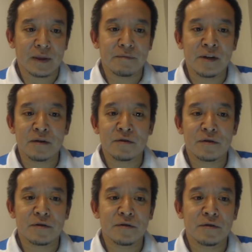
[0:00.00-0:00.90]
まあ、
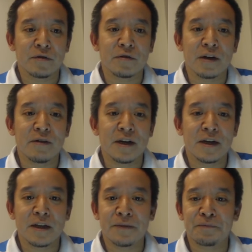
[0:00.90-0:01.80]
この動画
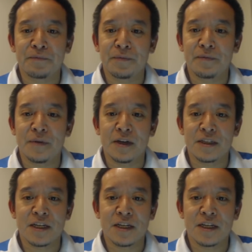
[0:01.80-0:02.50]
は、うんまあ、